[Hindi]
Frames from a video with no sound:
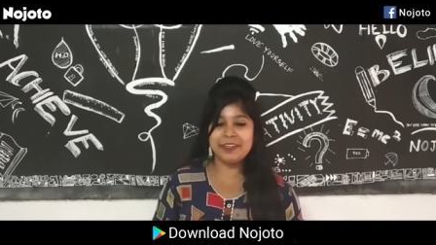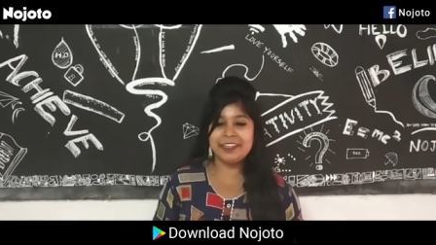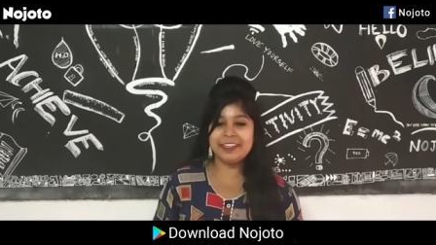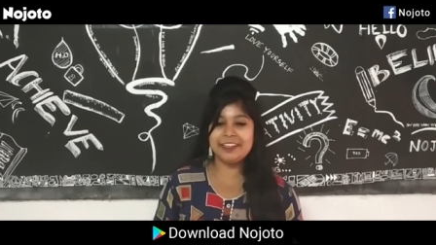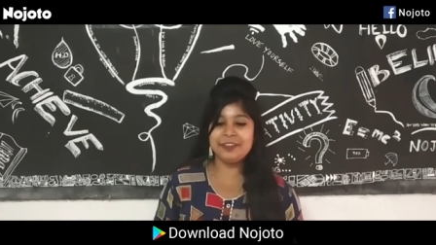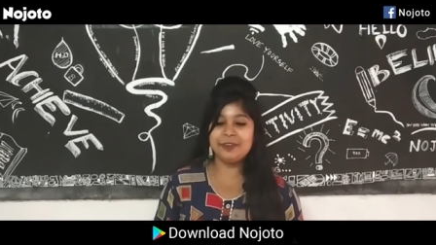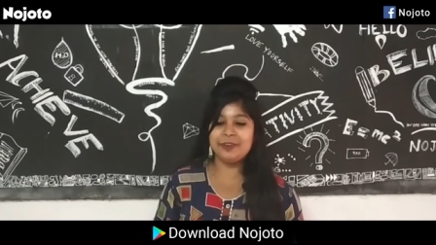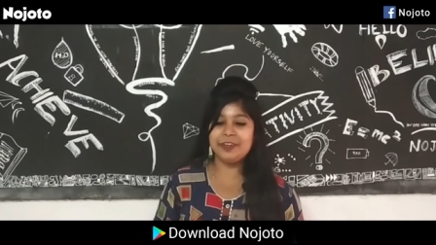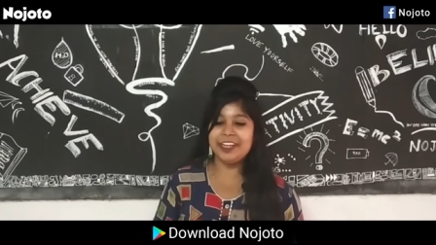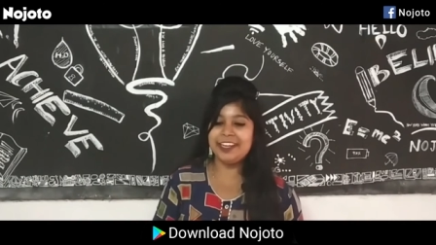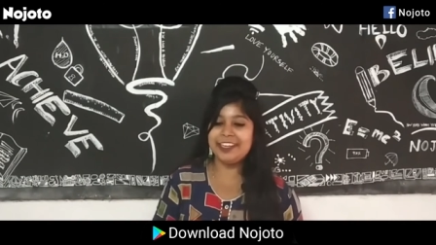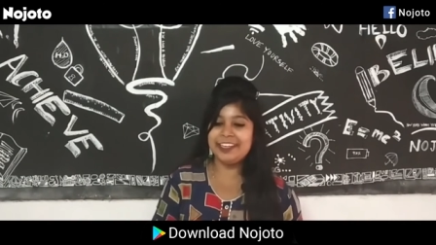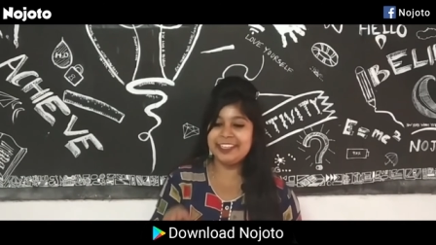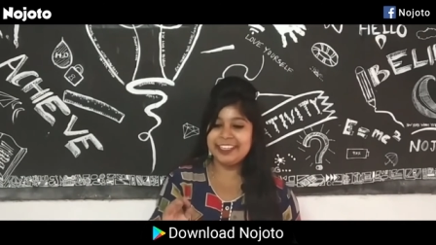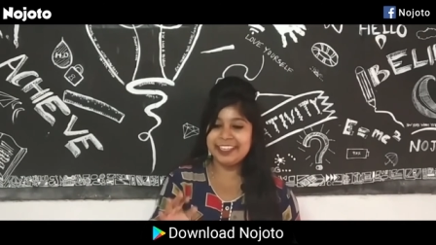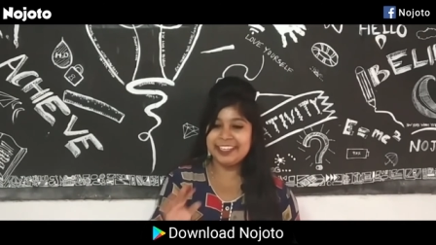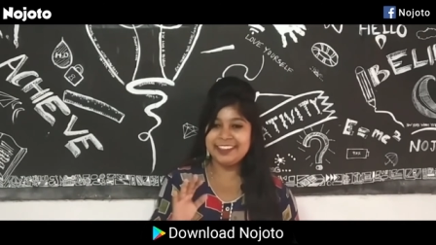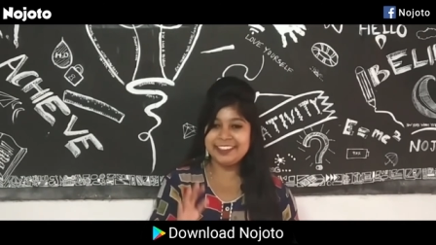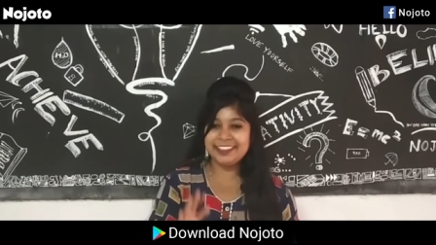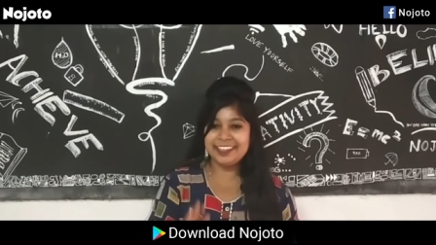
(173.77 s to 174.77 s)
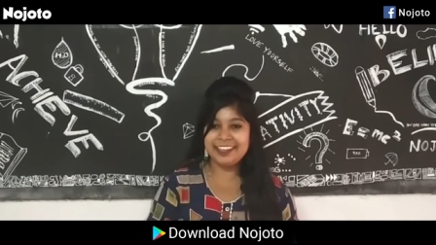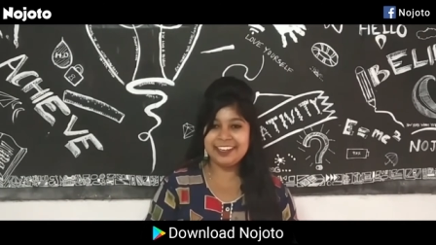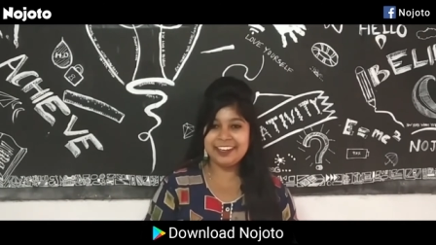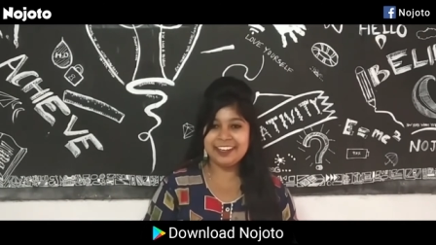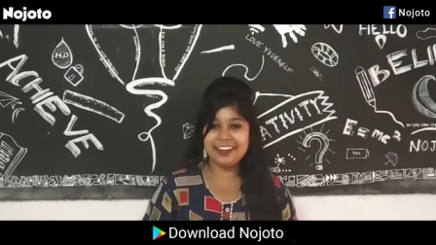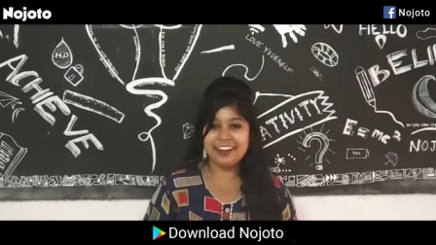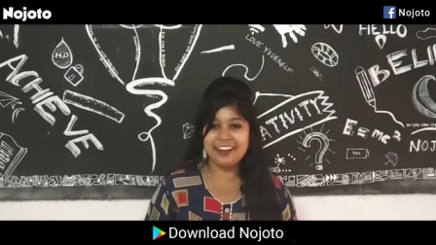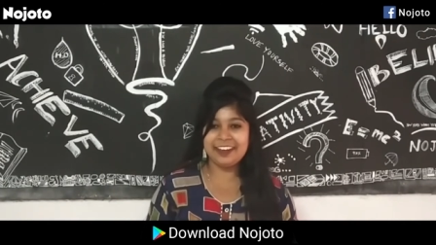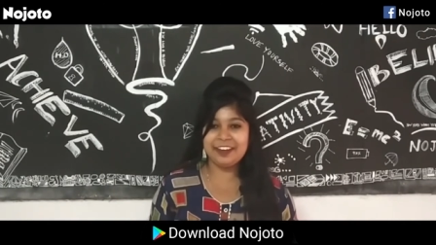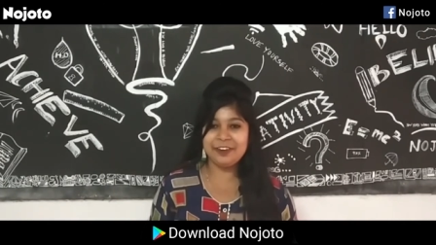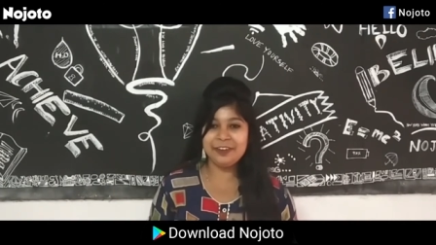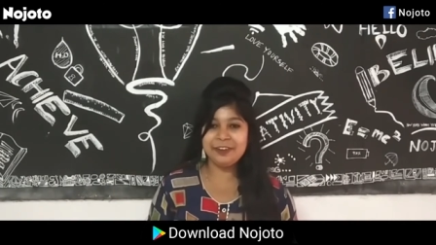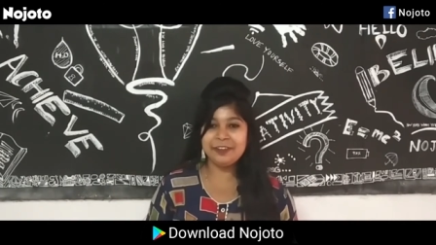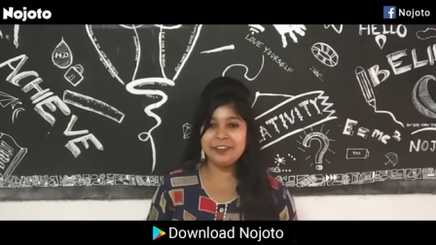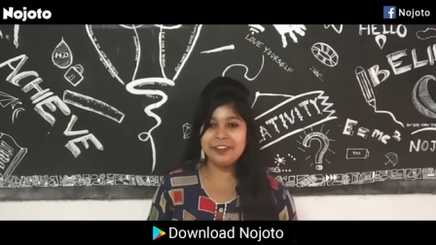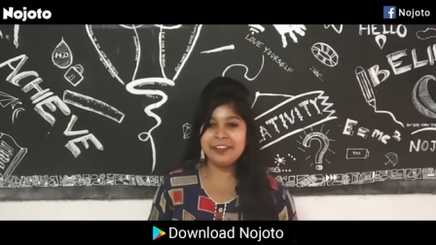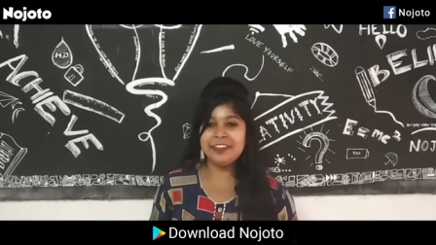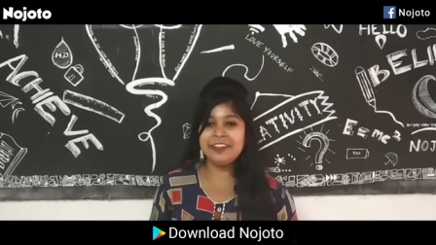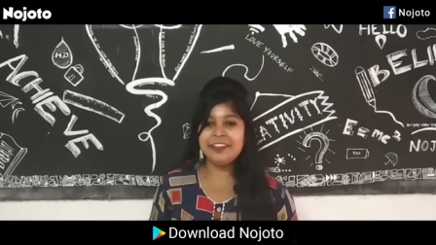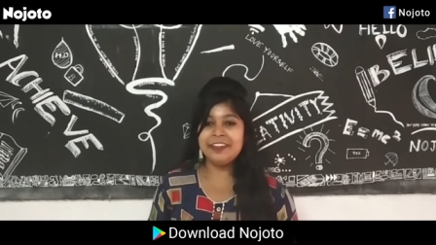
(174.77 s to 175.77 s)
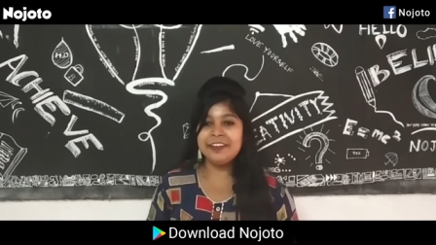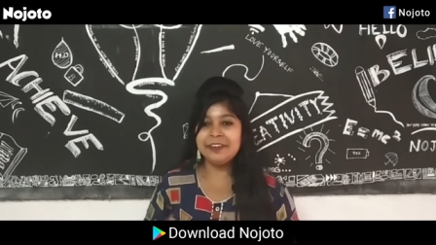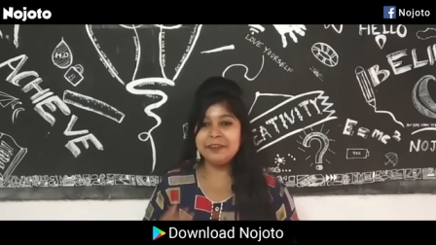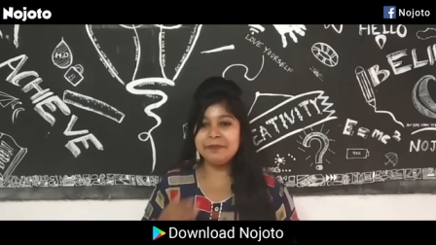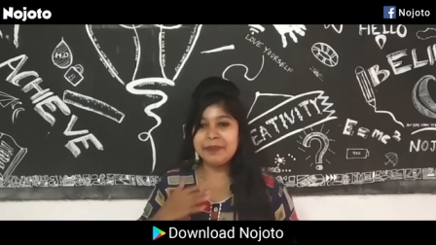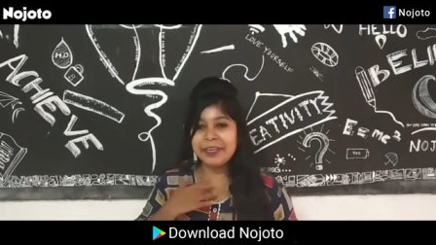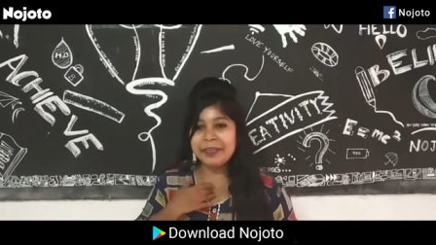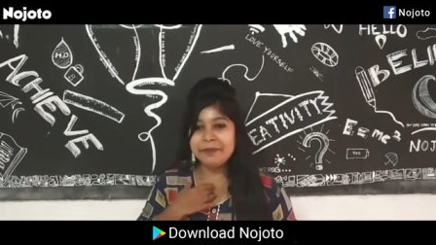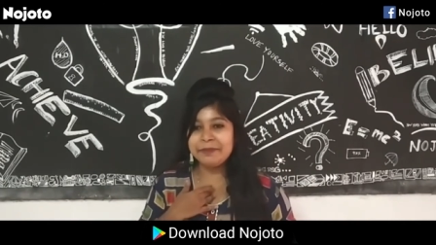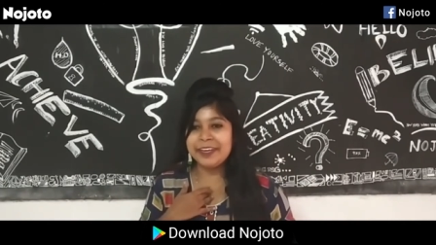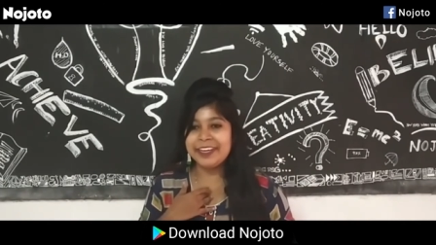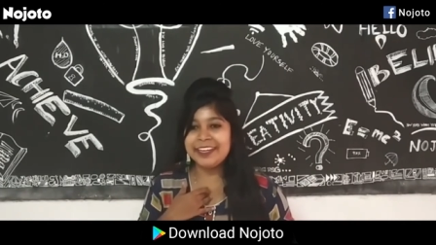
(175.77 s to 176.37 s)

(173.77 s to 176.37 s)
पर थोड़ा नियंत्रण लगाओ भाई